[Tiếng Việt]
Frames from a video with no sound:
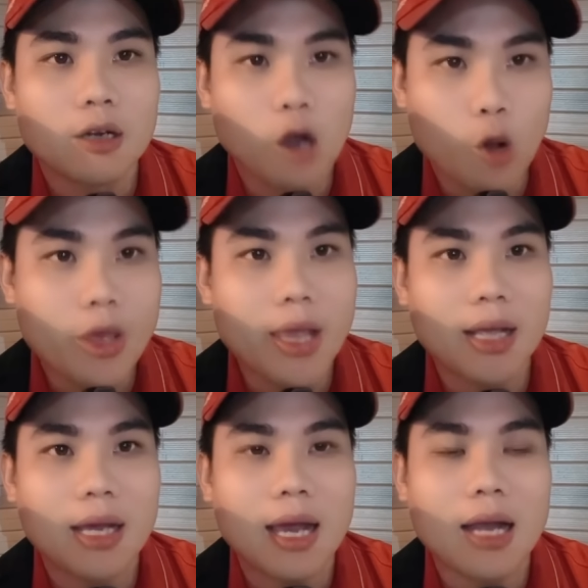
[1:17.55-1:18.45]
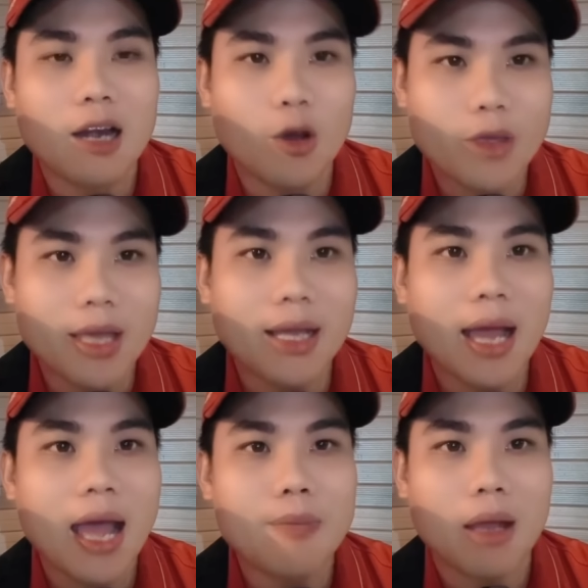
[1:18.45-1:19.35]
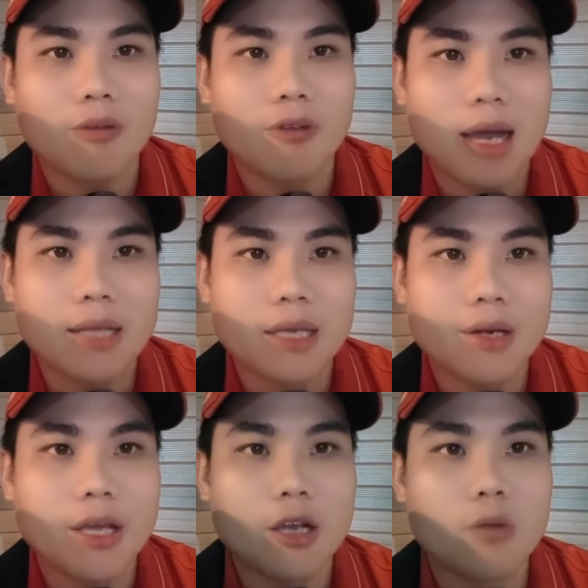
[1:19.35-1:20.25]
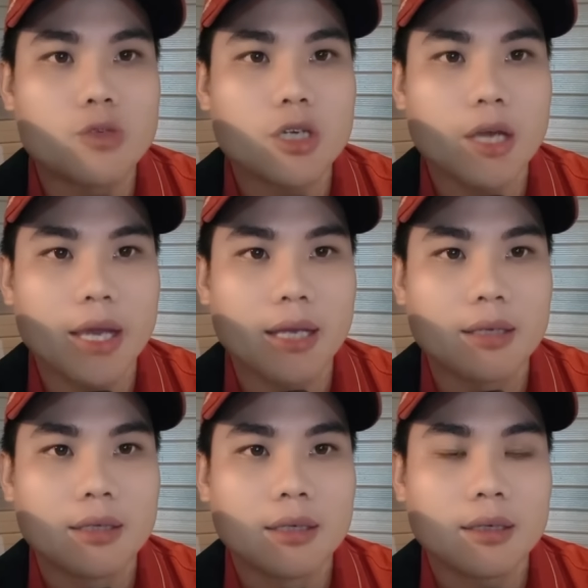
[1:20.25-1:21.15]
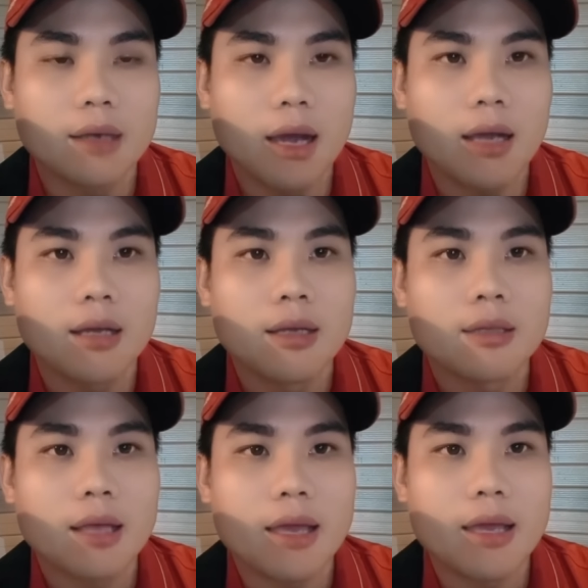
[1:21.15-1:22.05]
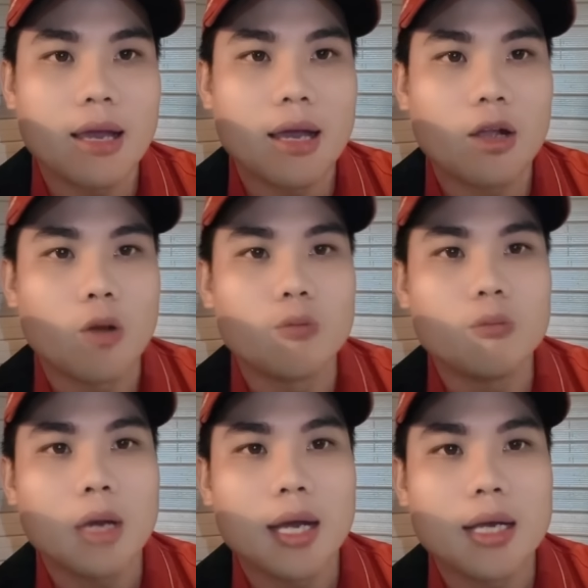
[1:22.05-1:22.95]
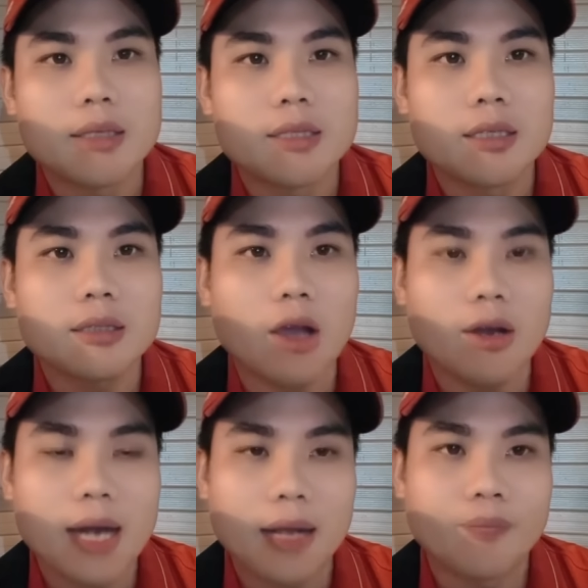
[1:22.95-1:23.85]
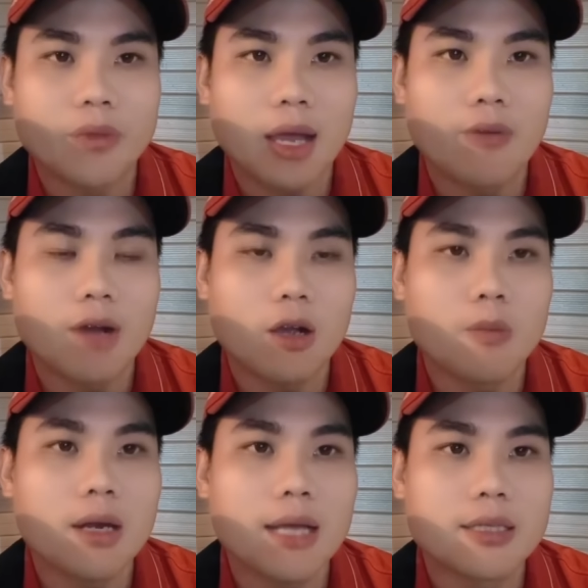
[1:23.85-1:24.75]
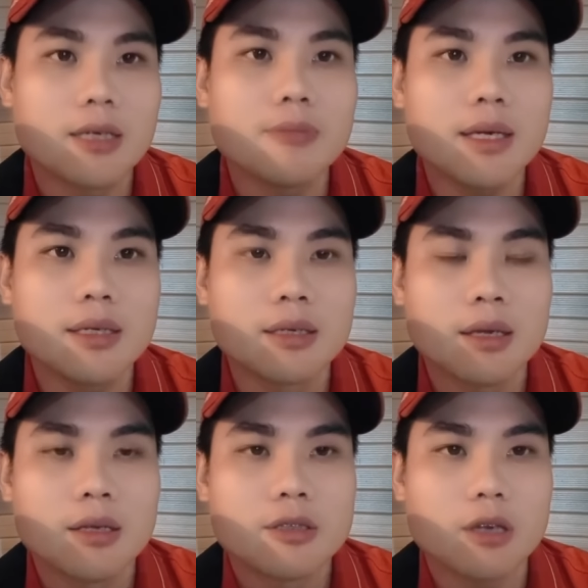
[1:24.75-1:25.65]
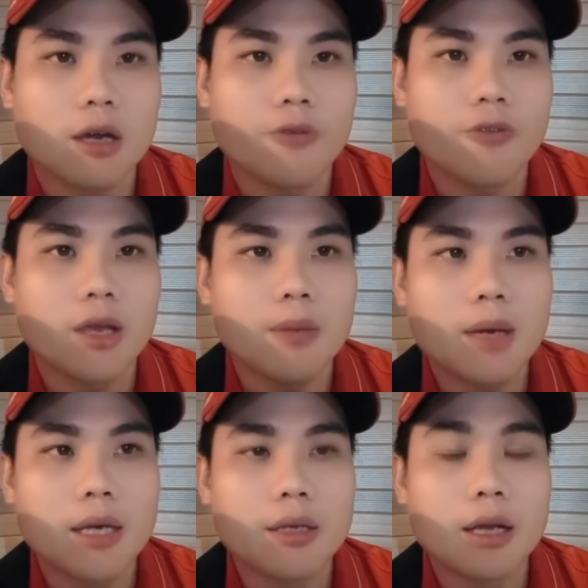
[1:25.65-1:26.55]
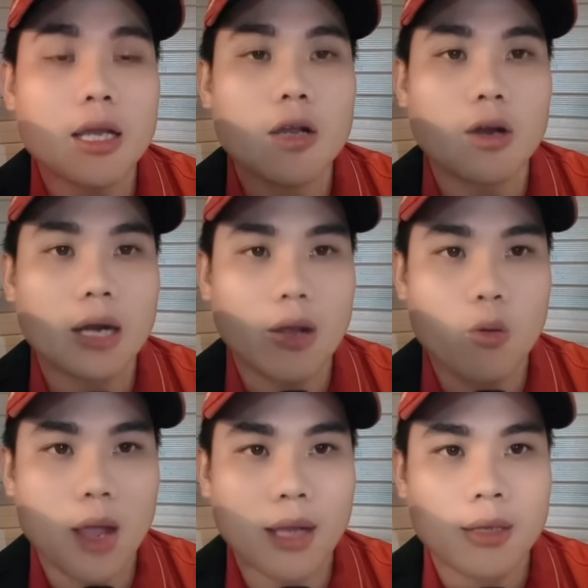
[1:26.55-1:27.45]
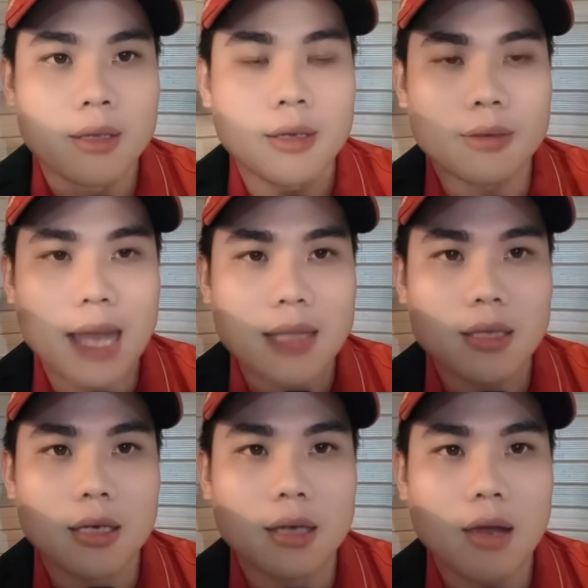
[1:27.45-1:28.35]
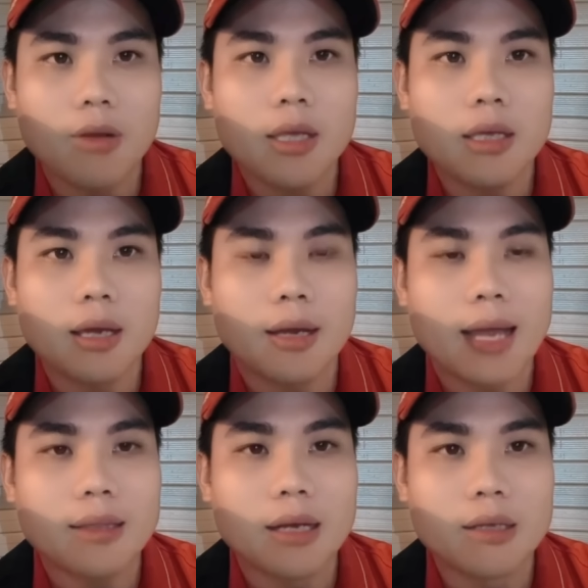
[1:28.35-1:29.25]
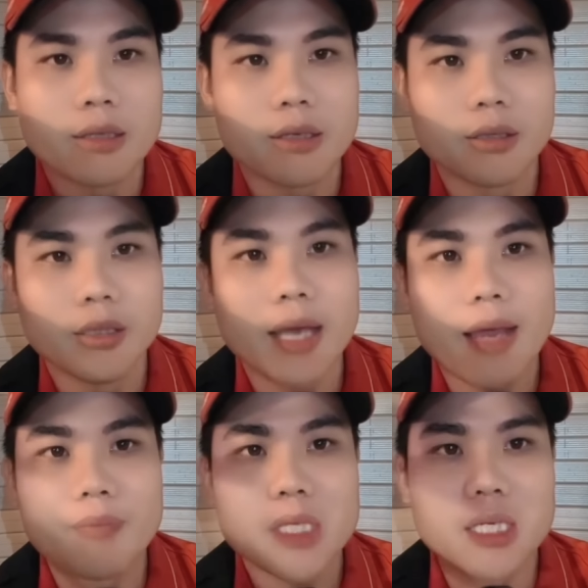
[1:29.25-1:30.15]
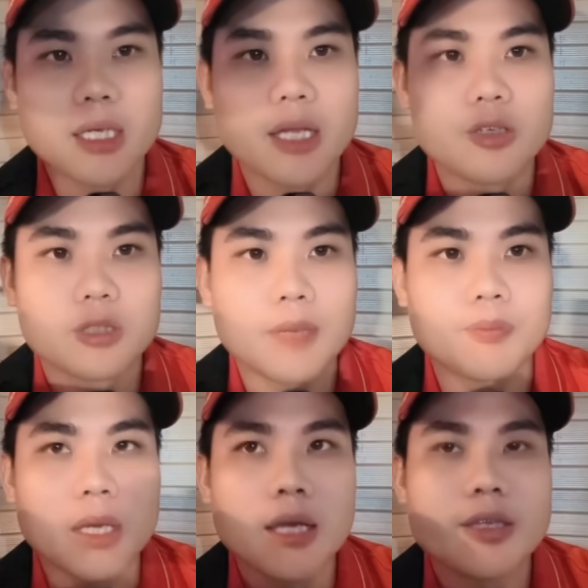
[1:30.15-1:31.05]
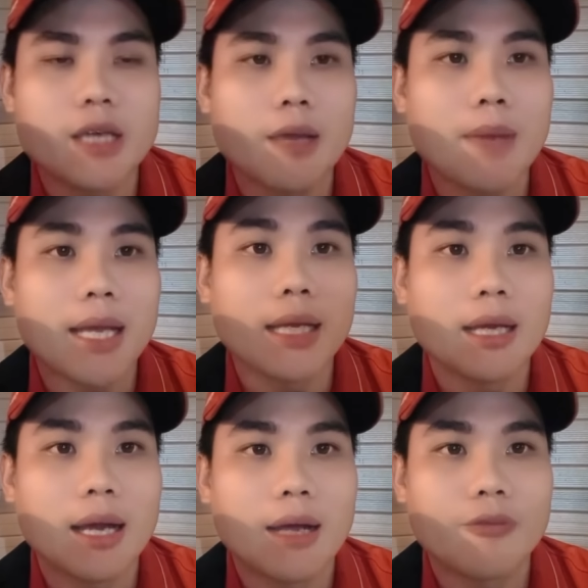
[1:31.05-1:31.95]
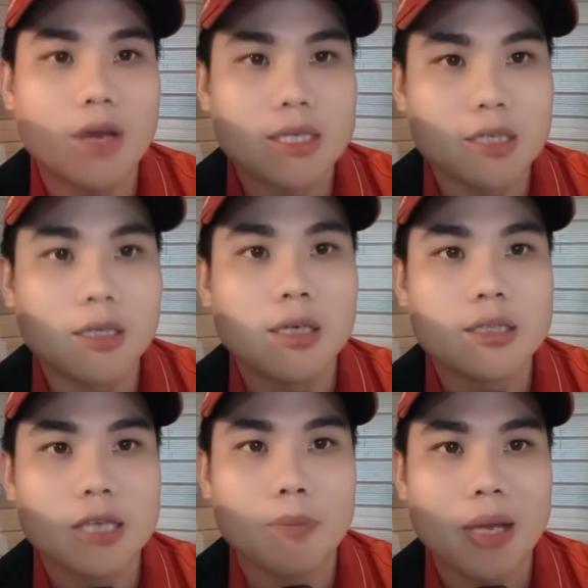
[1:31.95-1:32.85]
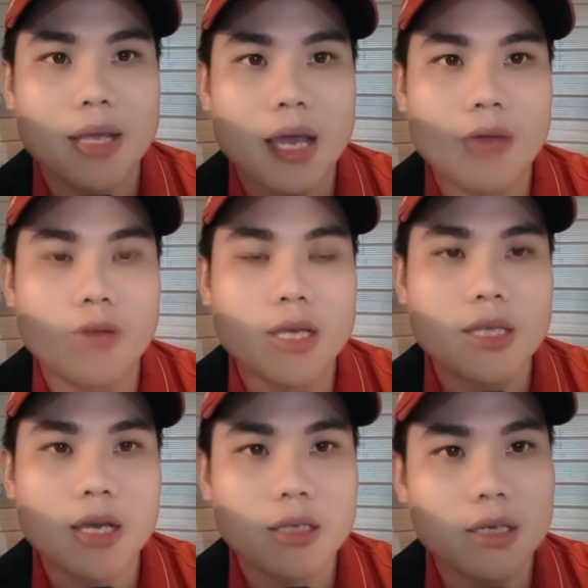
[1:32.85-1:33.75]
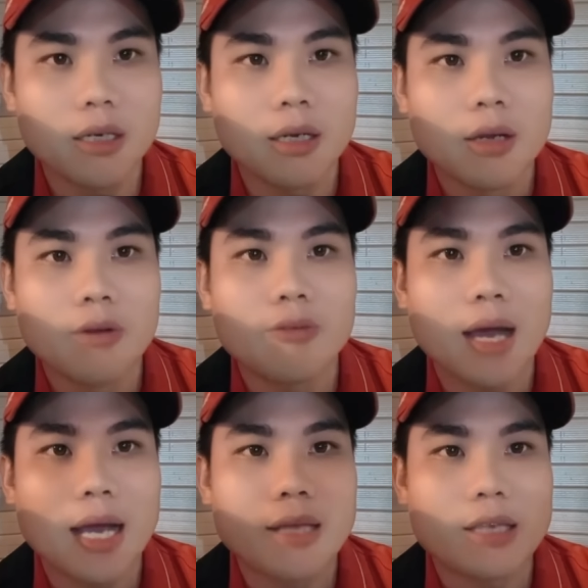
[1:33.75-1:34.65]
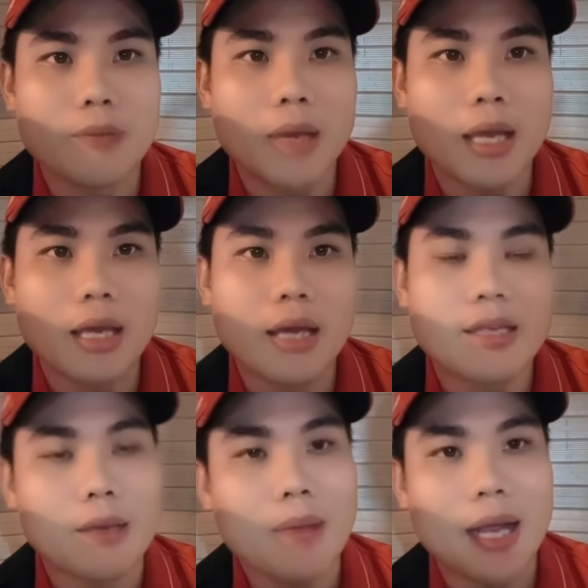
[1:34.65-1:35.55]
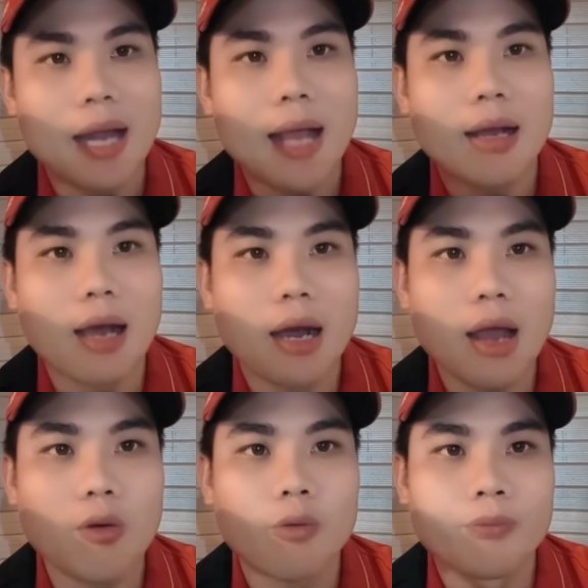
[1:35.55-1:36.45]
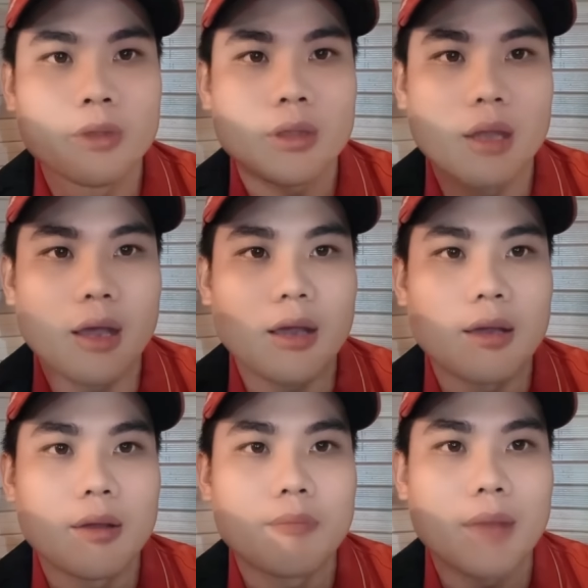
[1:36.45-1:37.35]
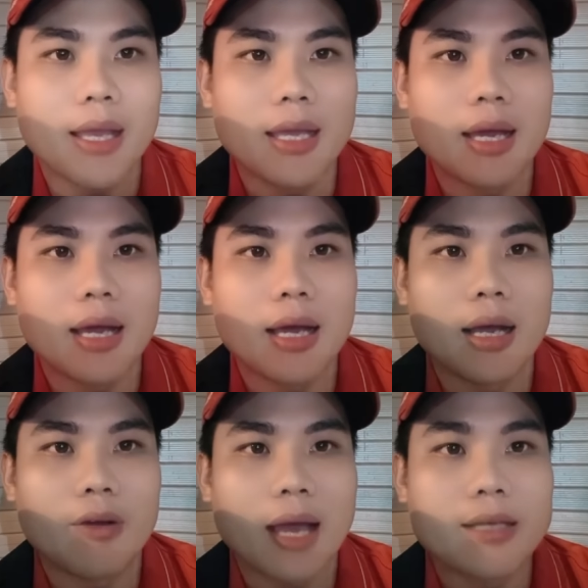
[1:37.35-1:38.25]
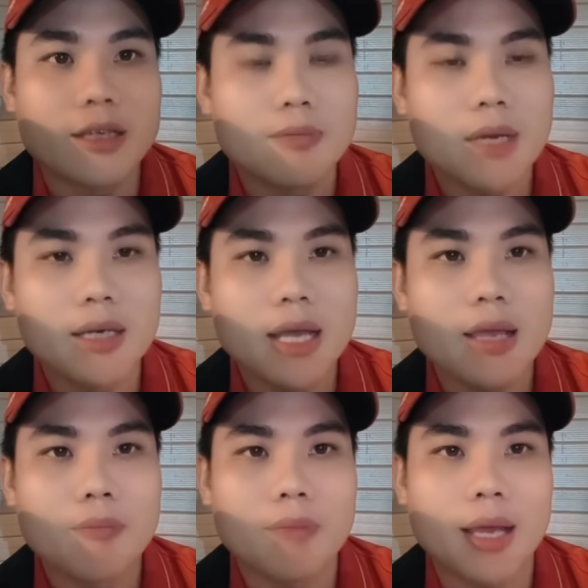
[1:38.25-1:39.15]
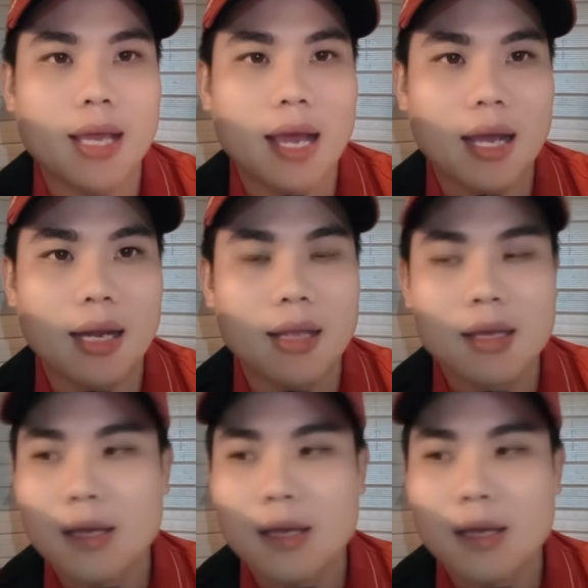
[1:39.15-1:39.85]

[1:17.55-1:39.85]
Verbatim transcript: lộ diện à, lộ diện cả hai mặt và chị Ni cũng xuất hiện đó thì à, cũng à, chứng tỏ rằng à, và cũng như là chứng minh cho phía bên những cái con lăng quăng đã từng nói à, đã từng chửi em trên kênh YouTube chị mày à, về chưa chị mày về vị giữ chưa và chị mày à, chị mày đang ở đâu đó mày à, hãy chứng minh đi mày à,